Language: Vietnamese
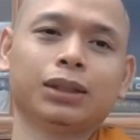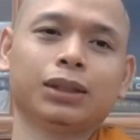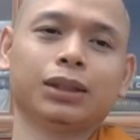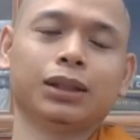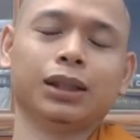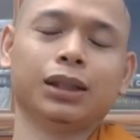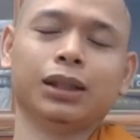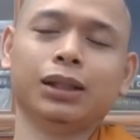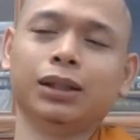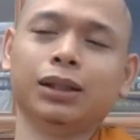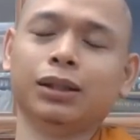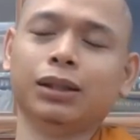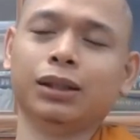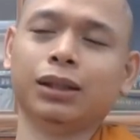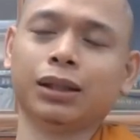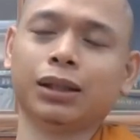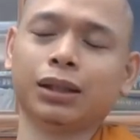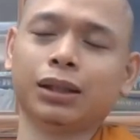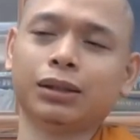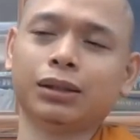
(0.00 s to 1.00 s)

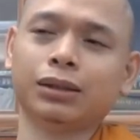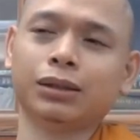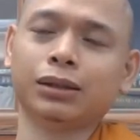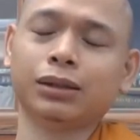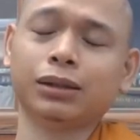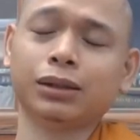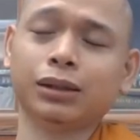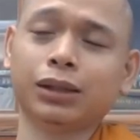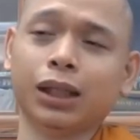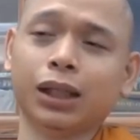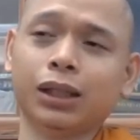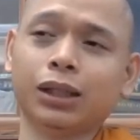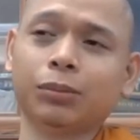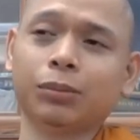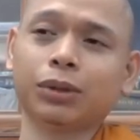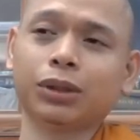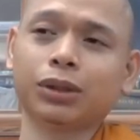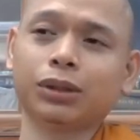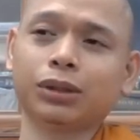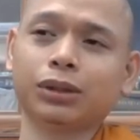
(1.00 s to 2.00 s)
thì cái người cư sĩ họ
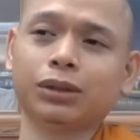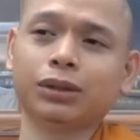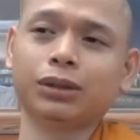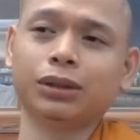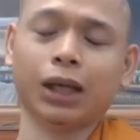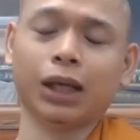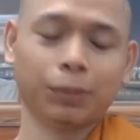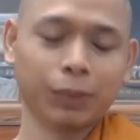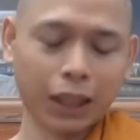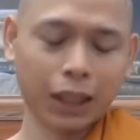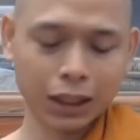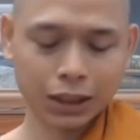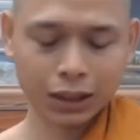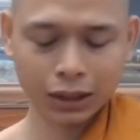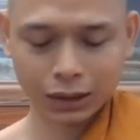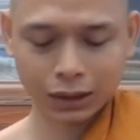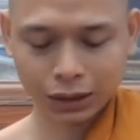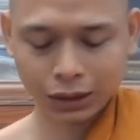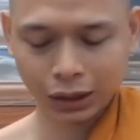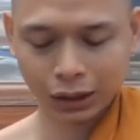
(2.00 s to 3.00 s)
mới nói dạ hợp lệ
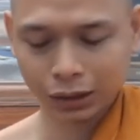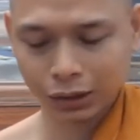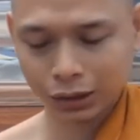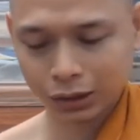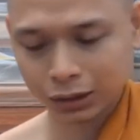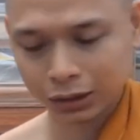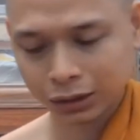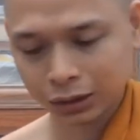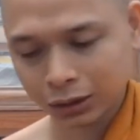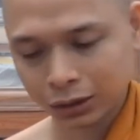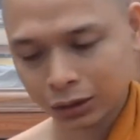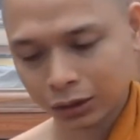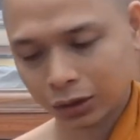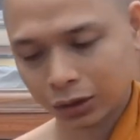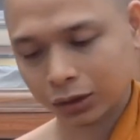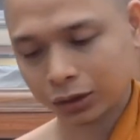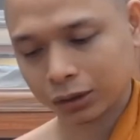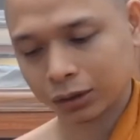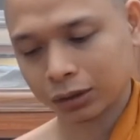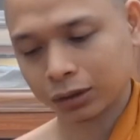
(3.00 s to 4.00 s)
sư cái này con
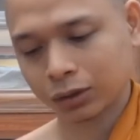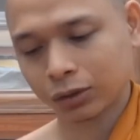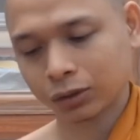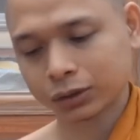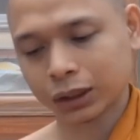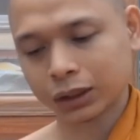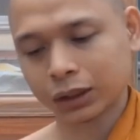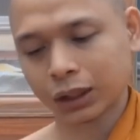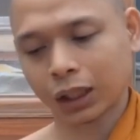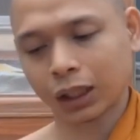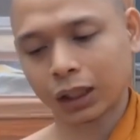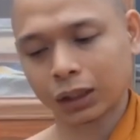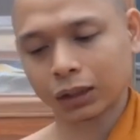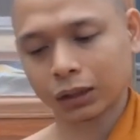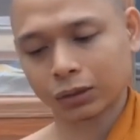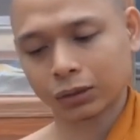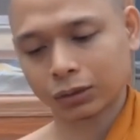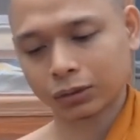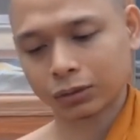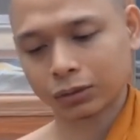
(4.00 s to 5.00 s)
con con ra chợ
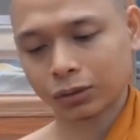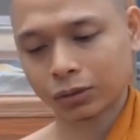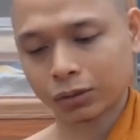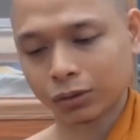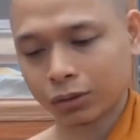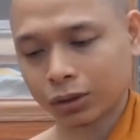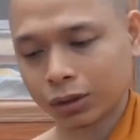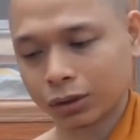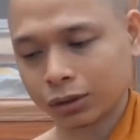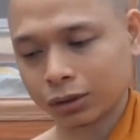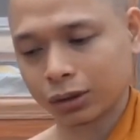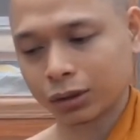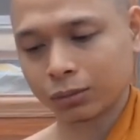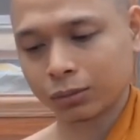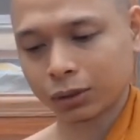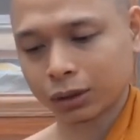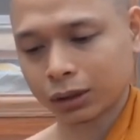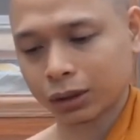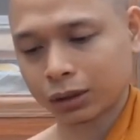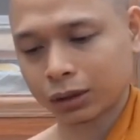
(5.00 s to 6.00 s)
là con con con lựa
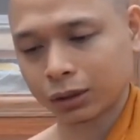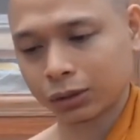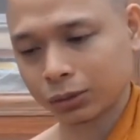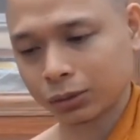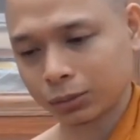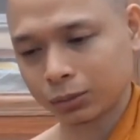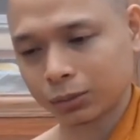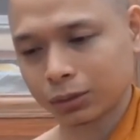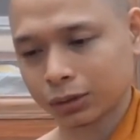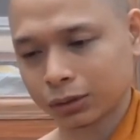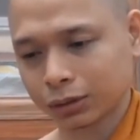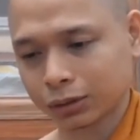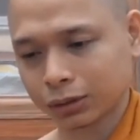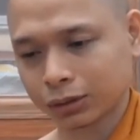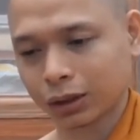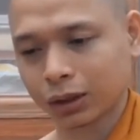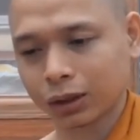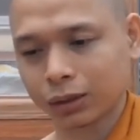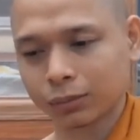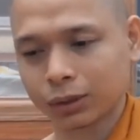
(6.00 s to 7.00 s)
mà cái kiểu mà
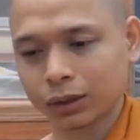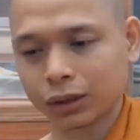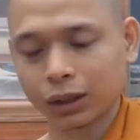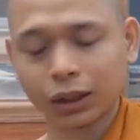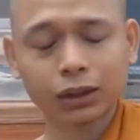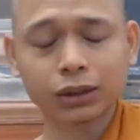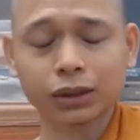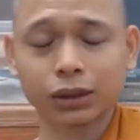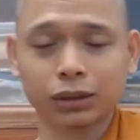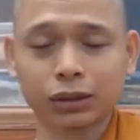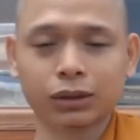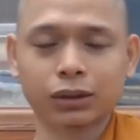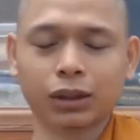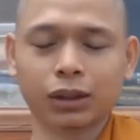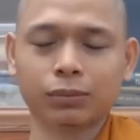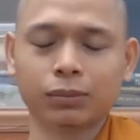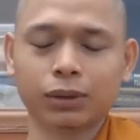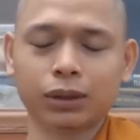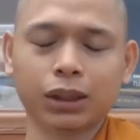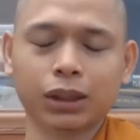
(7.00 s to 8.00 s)
tôm nó chết rồi
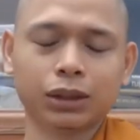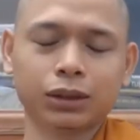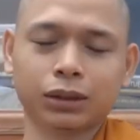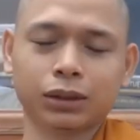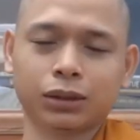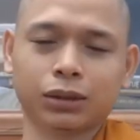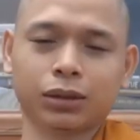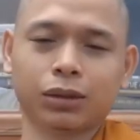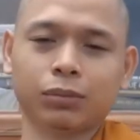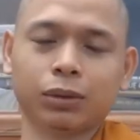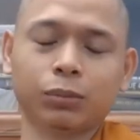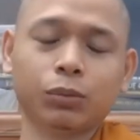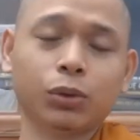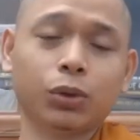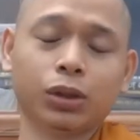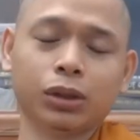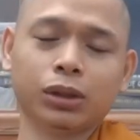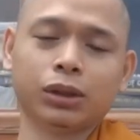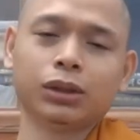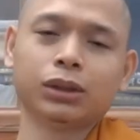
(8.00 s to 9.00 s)
tôm nó chết rồi con mới
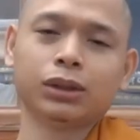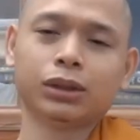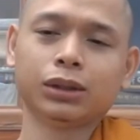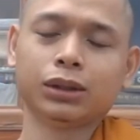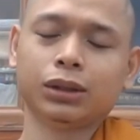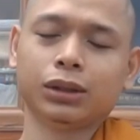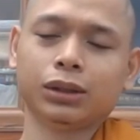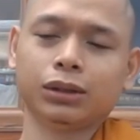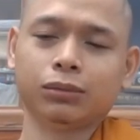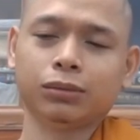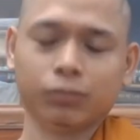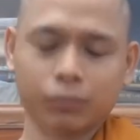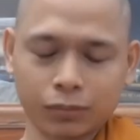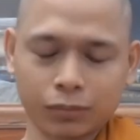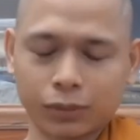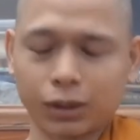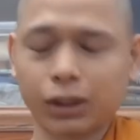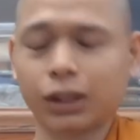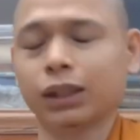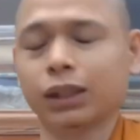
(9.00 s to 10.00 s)
mua
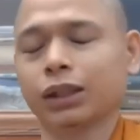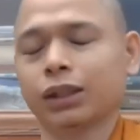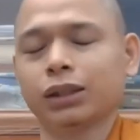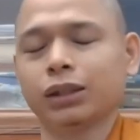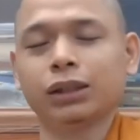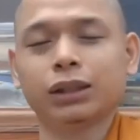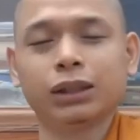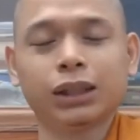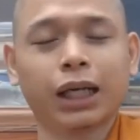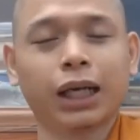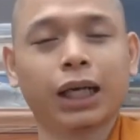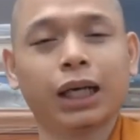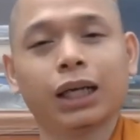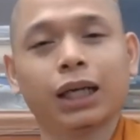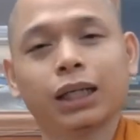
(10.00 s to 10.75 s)
ừ, thì cái đó thì sư ăn